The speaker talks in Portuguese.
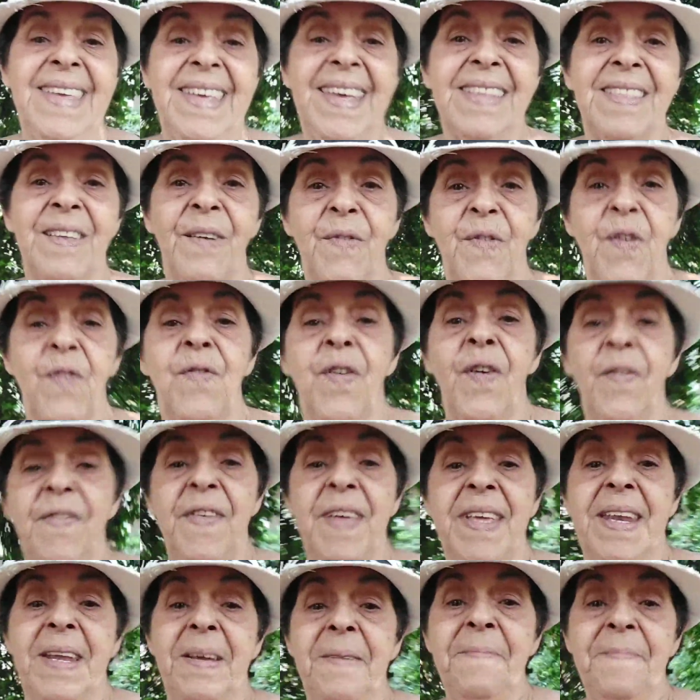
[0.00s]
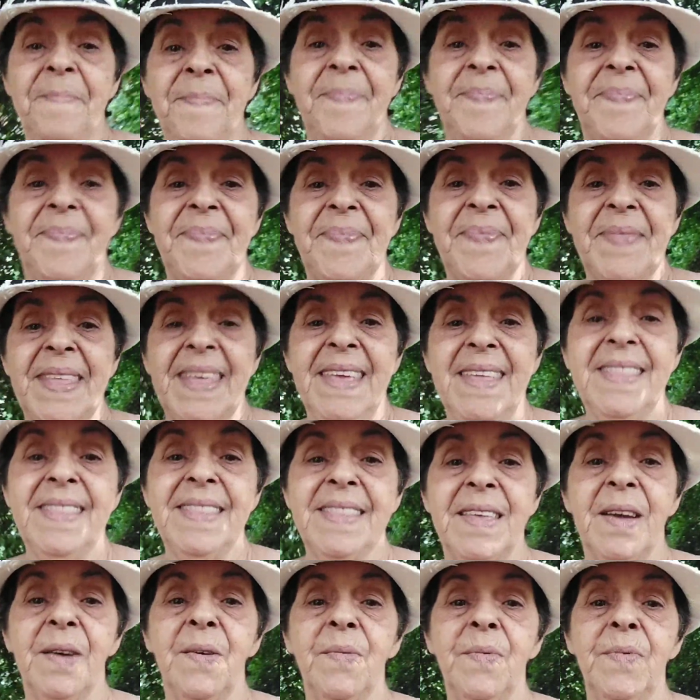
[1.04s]
que é da vovó Vera.
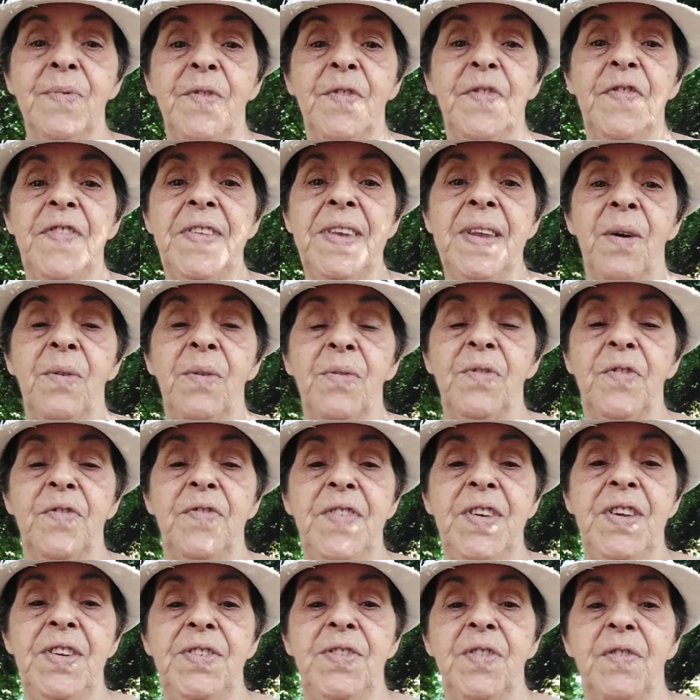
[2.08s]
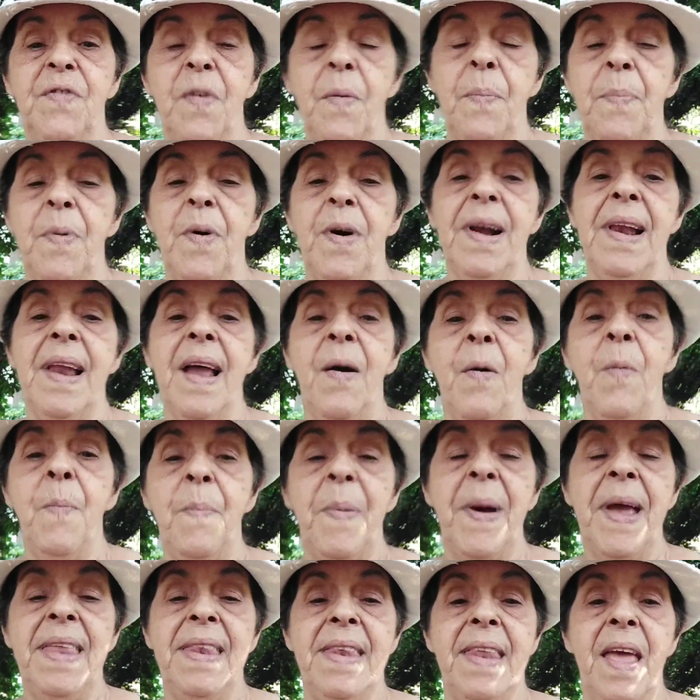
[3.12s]
Então, no final do vídeo, eu vou pôr lá o
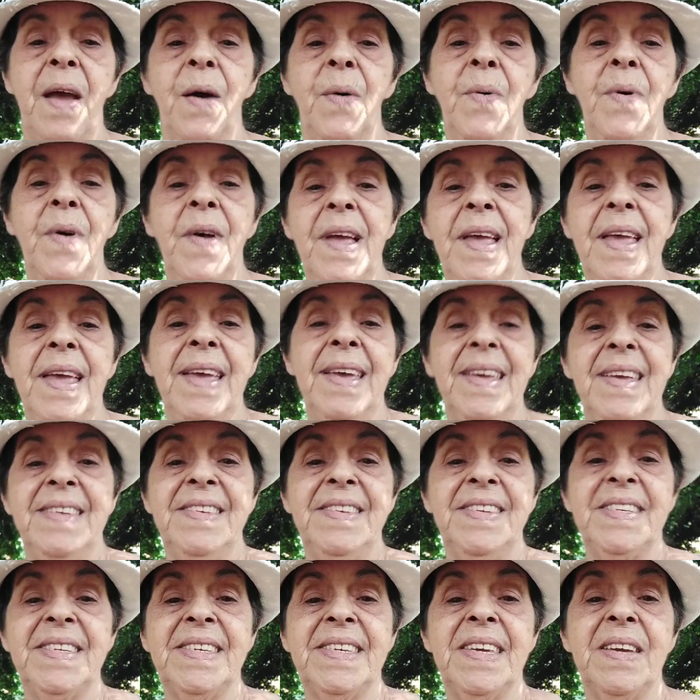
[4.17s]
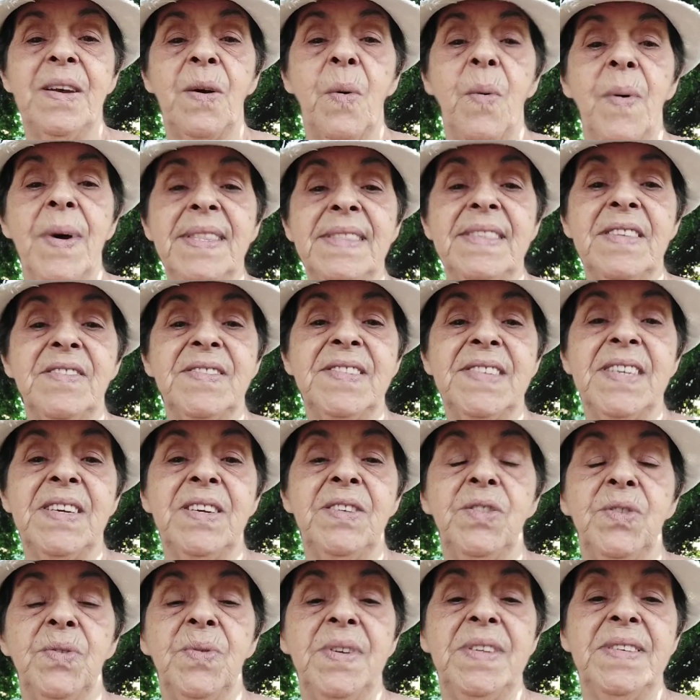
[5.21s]
painel de que quantos
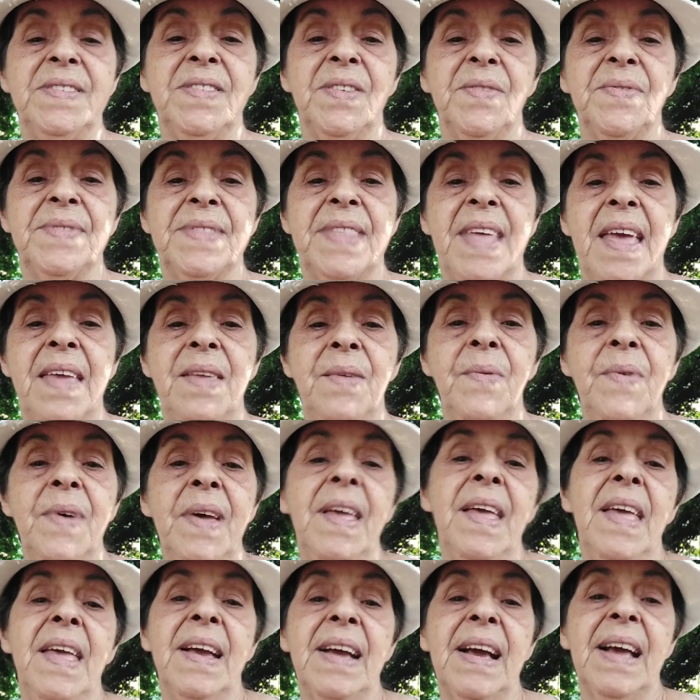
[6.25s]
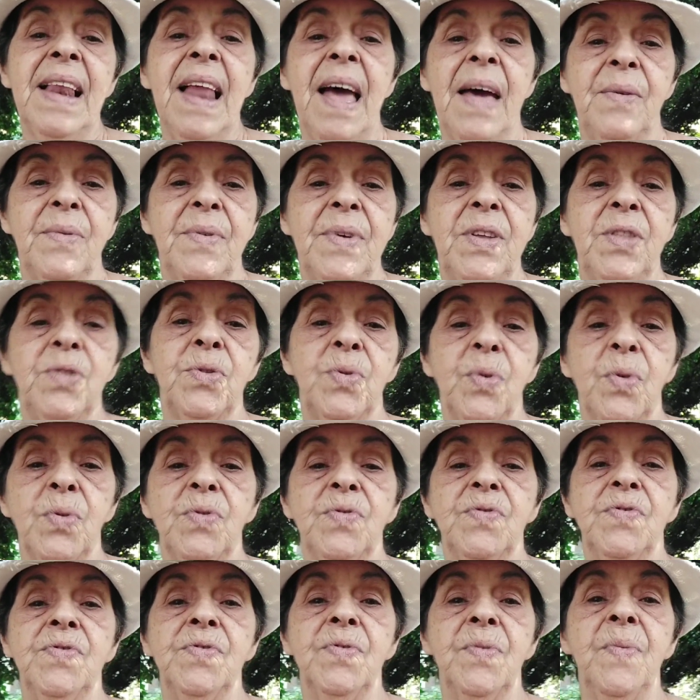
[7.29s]
seguidores eu tenho. Claro que
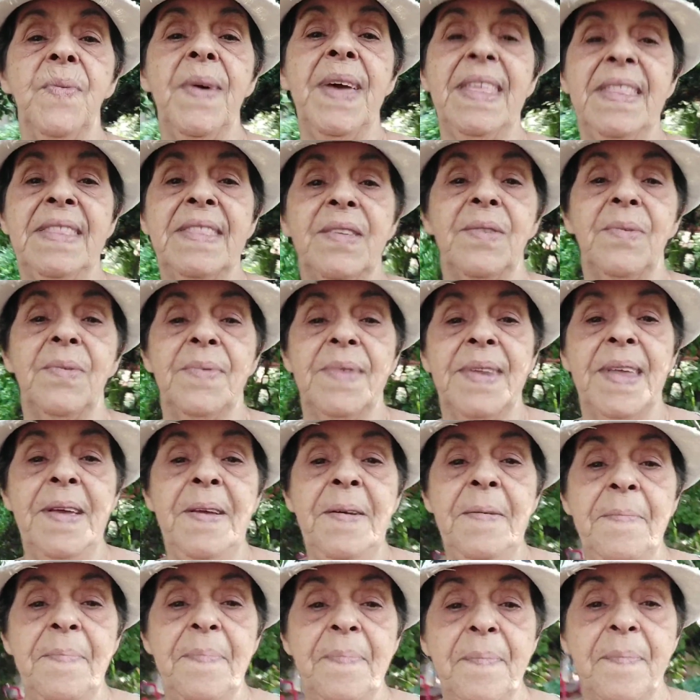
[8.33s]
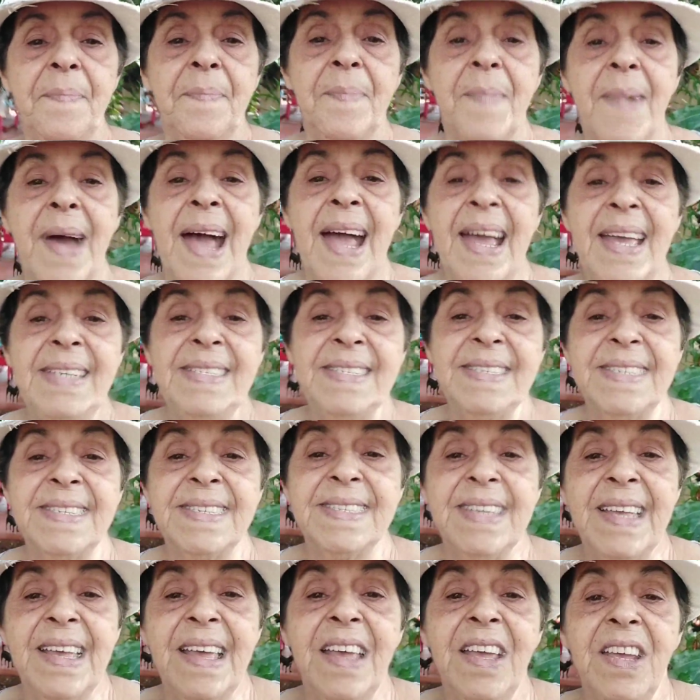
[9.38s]
todos não entram, né?
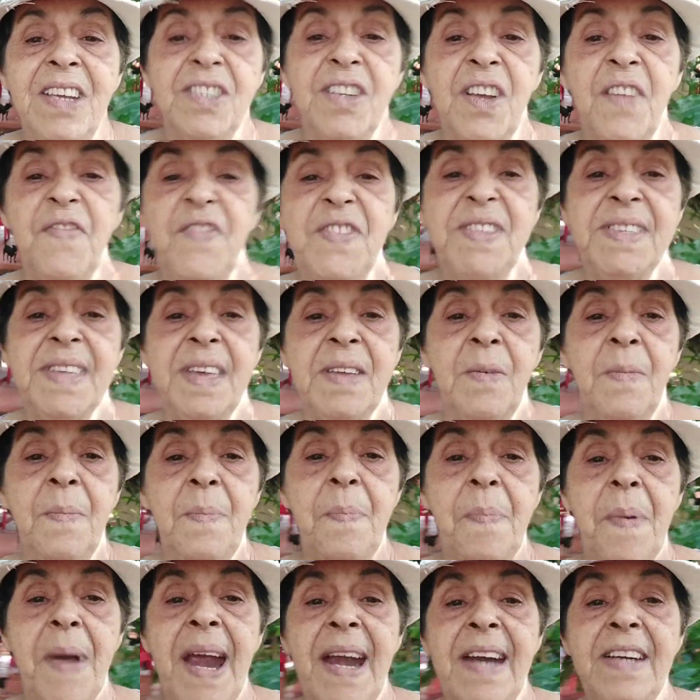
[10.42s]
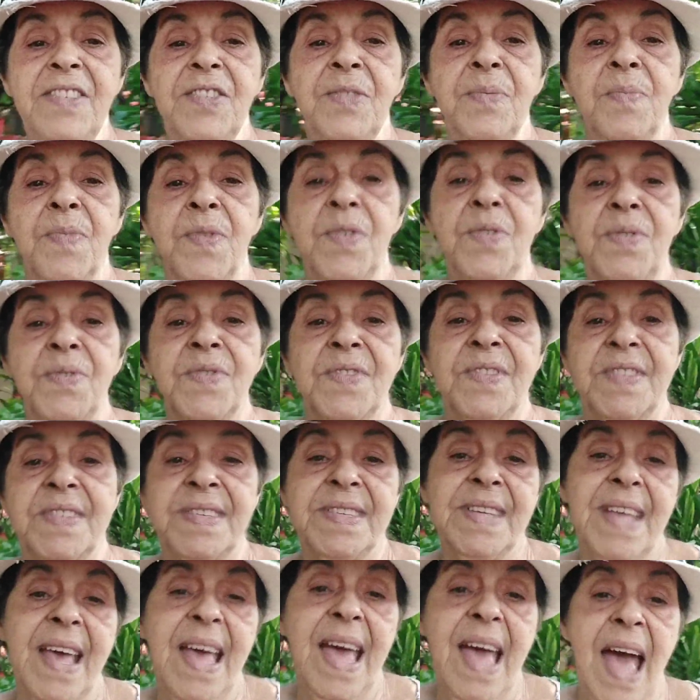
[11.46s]
Mas já fizeram parte,
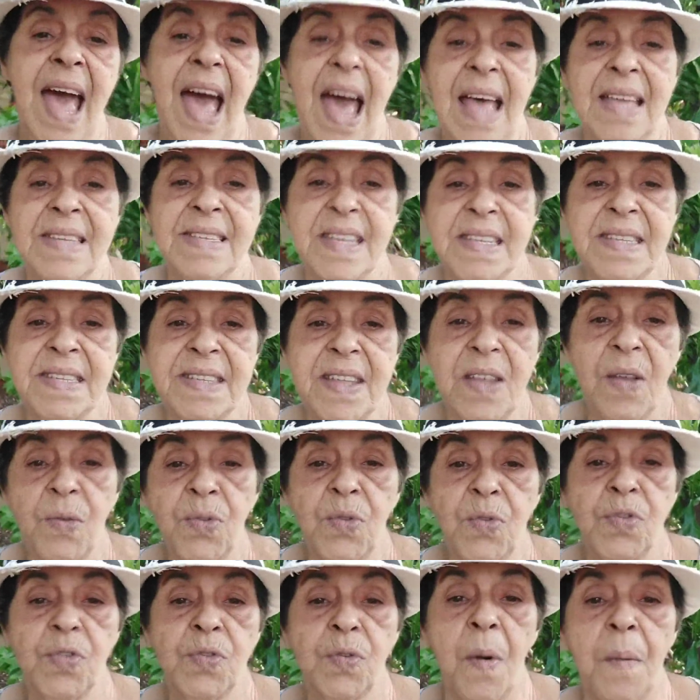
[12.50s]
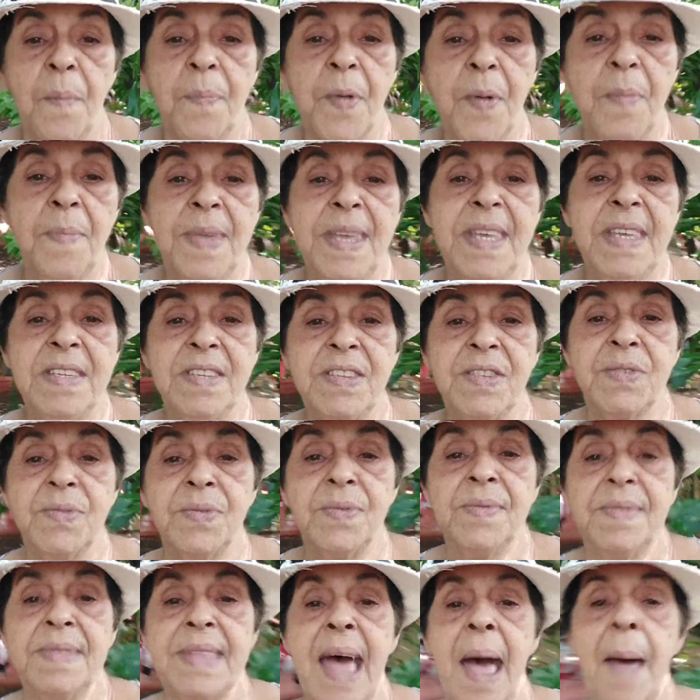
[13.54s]
muitos às vezes tem outros
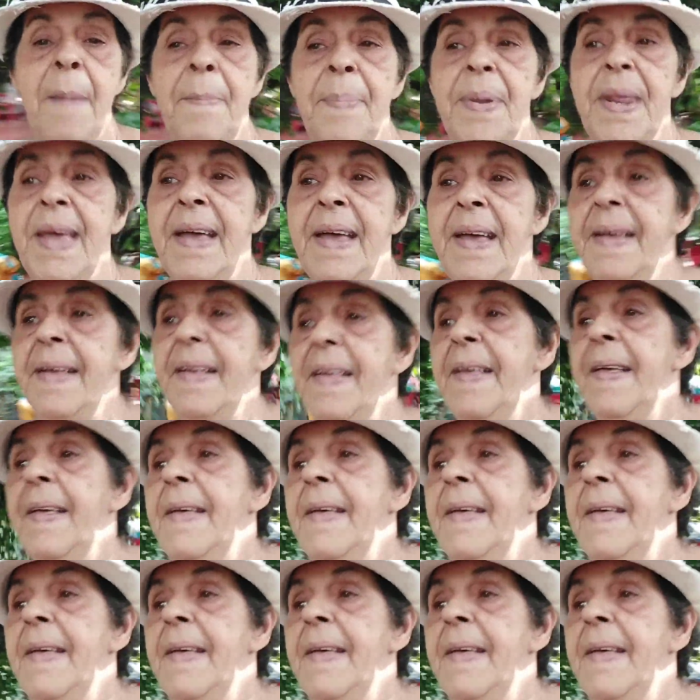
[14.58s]
compromissos, não dá para